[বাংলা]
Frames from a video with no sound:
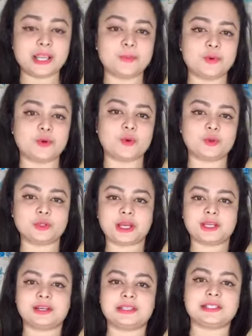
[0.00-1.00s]
এবং কোন
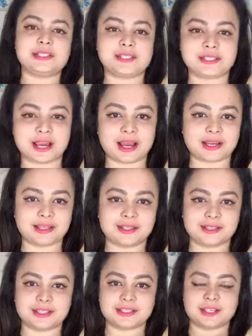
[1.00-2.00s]
কালার ড্রেসটা আগে
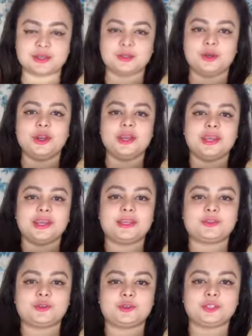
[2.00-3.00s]
দেখতে চাচ্ছ
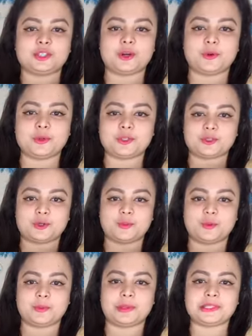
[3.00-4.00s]
একটু হচ্ছে কমেন্টস করে
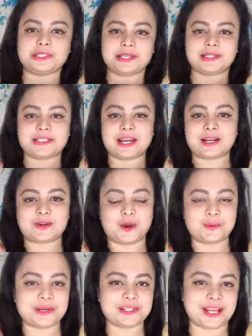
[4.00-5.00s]
বলবা যে যার
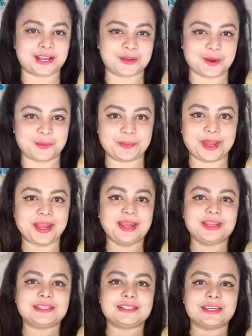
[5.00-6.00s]
কমেন্টস আগে হবে
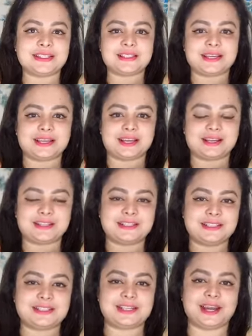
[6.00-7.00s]
যে যেই কালার
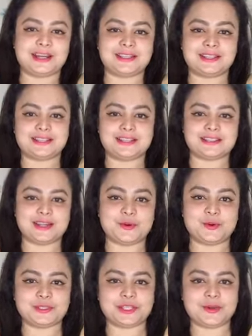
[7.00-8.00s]
ড্রেসটা আগে দেখতে চায়
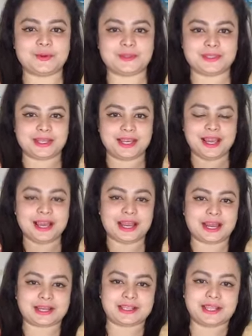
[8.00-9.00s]
ওইটাই হচ্ছে
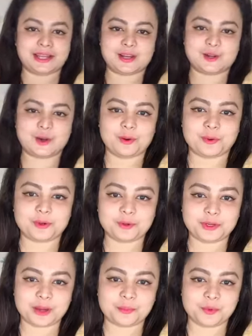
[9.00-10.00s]
আগে দেখানো হবে
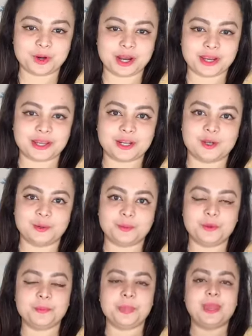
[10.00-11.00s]
রুনা আপু হাই হ্যালো
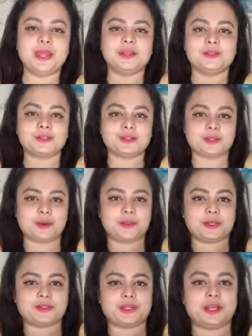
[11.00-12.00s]
আপু সো
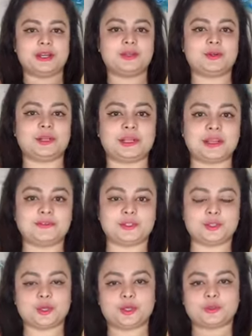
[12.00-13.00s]
সবাই একটু আর্লি করে
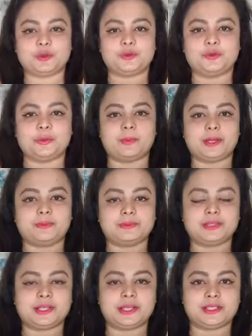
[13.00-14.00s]
লাইভটা জয়েন করে ফেলবা
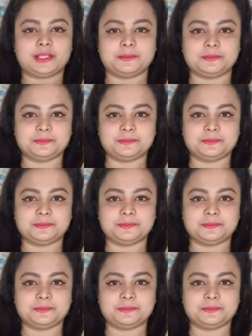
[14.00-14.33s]
ঠিক আছে